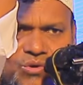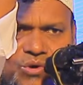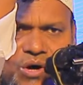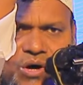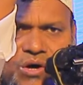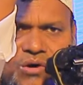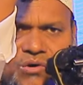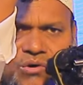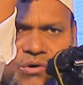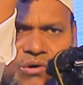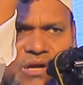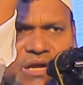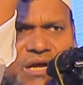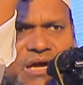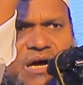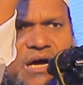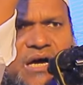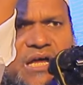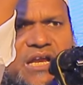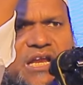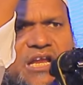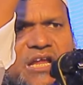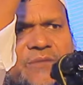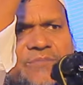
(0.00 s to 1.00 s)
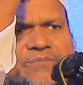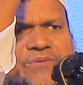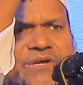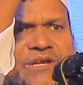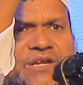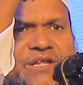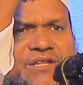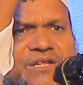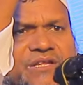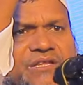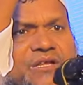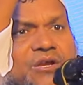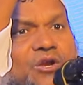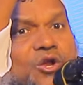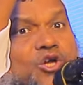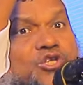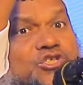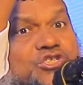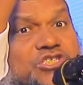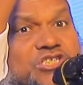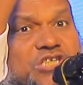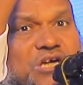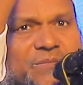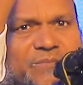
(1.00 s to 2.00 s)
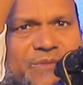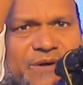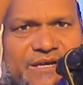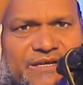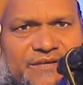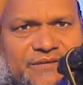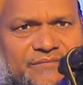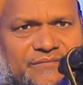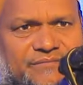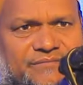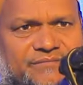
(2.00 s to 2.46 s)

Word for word: দোয়া করলে আল্লাহ ফিরে দিতে লজ্জা পাই